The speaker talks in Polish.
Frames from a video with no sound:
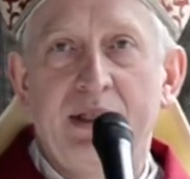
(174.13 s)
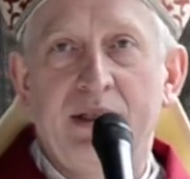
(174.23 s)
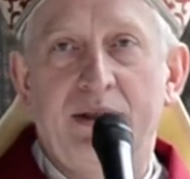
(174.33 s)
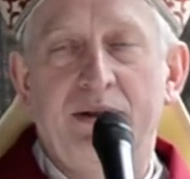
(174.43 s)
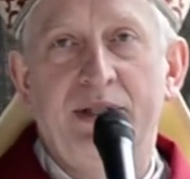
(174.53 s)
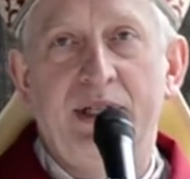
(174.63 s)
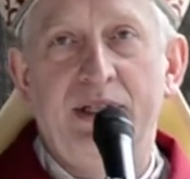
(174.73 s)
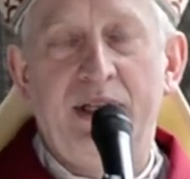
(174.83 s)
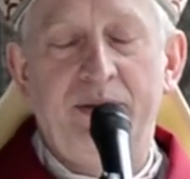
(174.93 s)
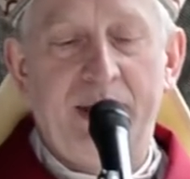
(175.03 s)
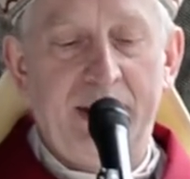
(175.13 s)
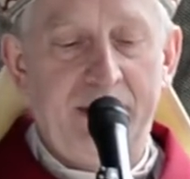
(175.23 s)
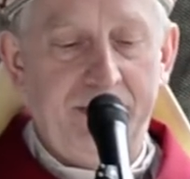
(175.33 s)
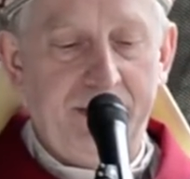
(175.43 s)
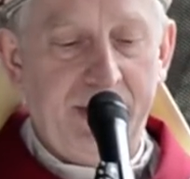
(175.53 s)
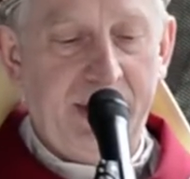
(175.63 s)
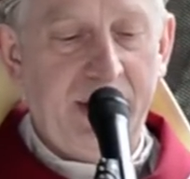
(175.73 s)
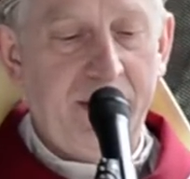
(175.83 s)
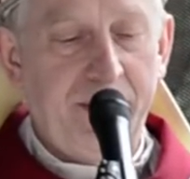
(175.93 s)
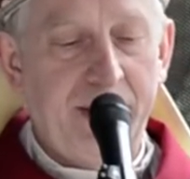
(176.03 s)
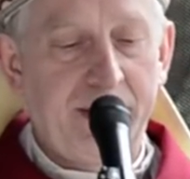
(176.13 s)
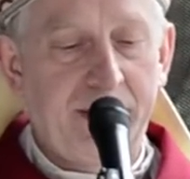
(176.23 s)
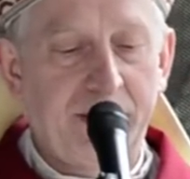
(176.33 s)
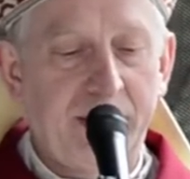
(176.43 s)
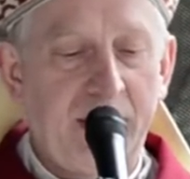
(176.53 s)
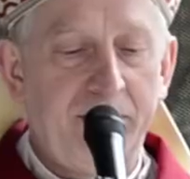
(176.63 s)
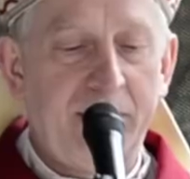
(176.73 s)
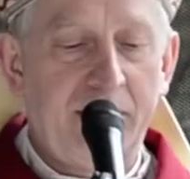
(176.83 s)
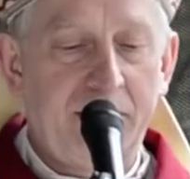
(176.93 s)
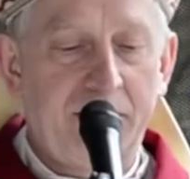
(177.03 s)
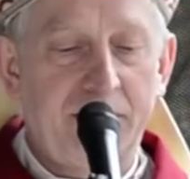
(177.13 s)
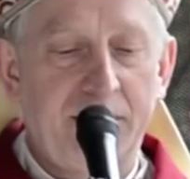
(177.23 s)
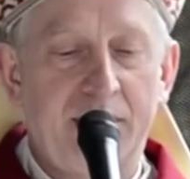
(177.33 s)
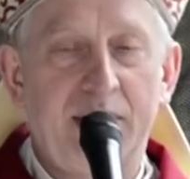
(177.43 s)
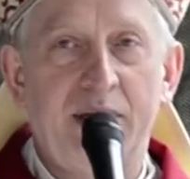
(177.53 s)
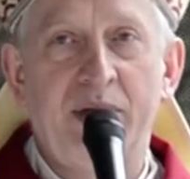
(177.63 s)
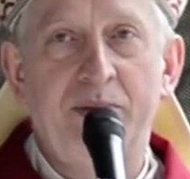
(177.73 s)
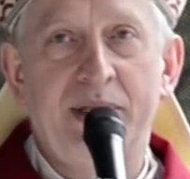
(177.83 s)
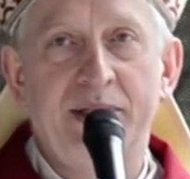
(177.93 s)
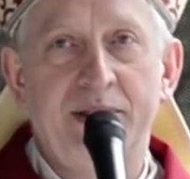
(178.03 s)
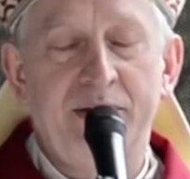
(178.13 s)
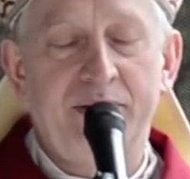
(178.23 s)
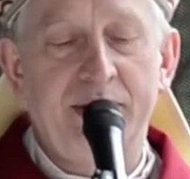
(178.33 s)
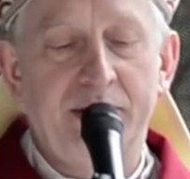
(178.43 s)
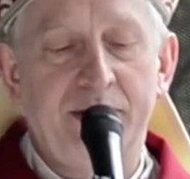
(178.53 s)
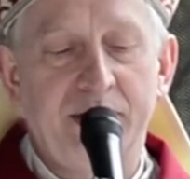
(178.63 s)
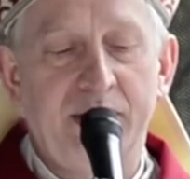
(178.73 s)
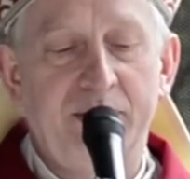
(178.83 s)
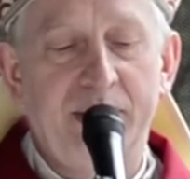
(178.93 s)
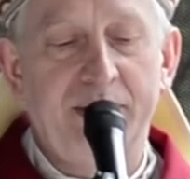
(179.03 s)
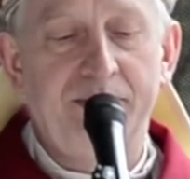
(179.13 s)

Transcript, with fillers: Kto chce nieba, cierpieć trzeba, kto chce chleba, pracować trzeba.